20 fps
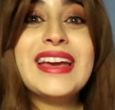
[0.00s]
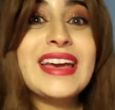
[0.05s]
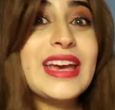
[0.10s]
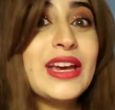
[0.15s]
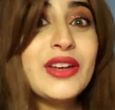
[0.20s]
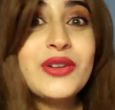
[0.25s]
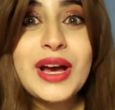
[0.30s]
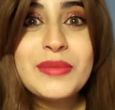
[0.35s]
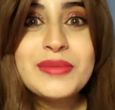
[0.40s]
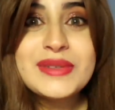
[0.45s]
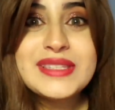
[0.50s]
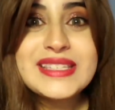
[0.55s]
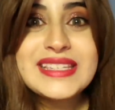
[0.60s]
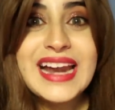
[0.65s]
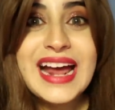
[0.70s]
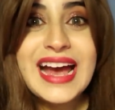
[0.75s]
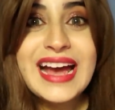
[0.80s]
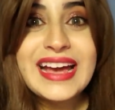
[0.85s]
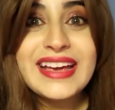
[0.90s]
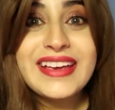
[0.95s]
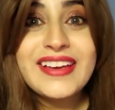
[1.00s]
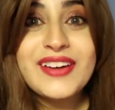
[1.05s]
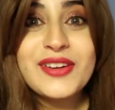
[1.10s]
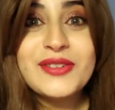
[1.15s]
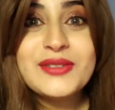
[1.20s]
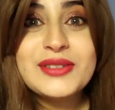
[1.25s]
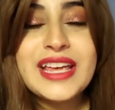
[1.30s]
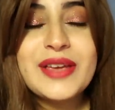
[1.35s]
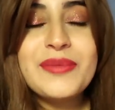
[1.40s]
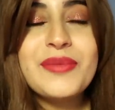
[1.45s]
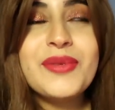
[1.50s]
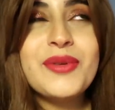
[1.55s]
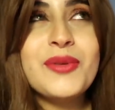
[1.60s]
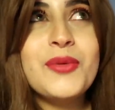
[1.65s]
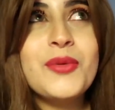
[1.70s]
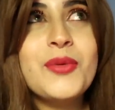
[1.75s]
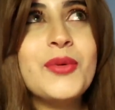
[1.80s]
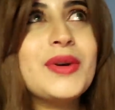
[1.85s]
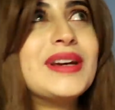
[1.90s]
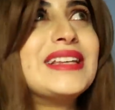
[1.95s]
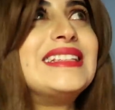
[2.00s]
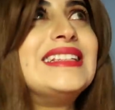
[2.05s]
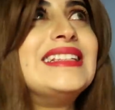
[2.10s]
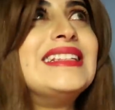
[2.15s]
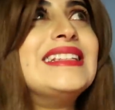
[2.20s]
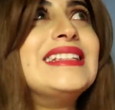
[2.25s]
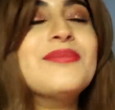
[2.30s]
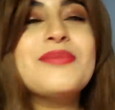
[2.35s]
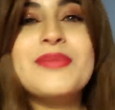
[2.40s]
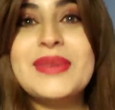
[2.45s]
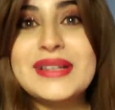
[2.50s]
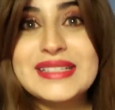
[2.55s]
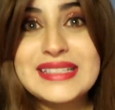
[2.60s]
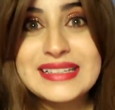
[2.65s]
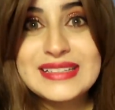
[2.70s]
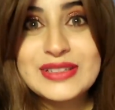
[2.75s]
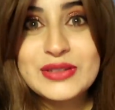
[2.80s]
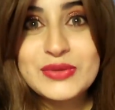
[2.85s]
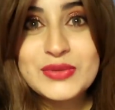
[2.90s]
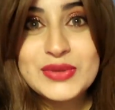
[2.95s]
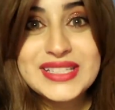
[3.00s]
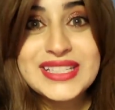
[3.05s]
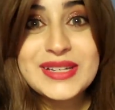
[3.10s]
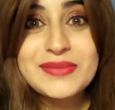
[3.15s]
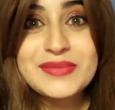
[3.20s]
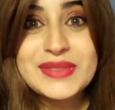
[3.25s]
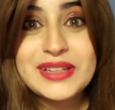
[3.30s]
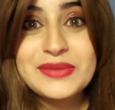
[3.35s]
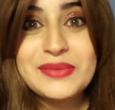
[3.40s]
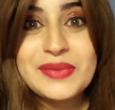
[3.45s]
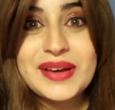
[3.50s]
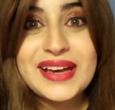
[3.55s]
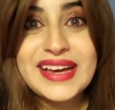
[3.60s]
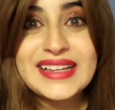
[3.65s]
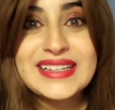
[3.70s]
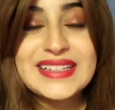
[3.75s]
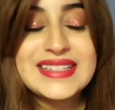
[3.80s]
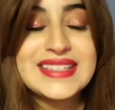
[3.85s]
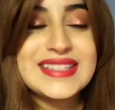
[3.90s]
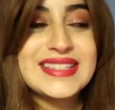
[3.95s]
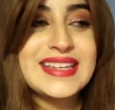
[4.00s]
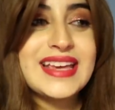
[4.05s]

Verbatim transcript: كانه عم يصير حقيقة قدامي وكتير انبسطت واستمتعت باغاني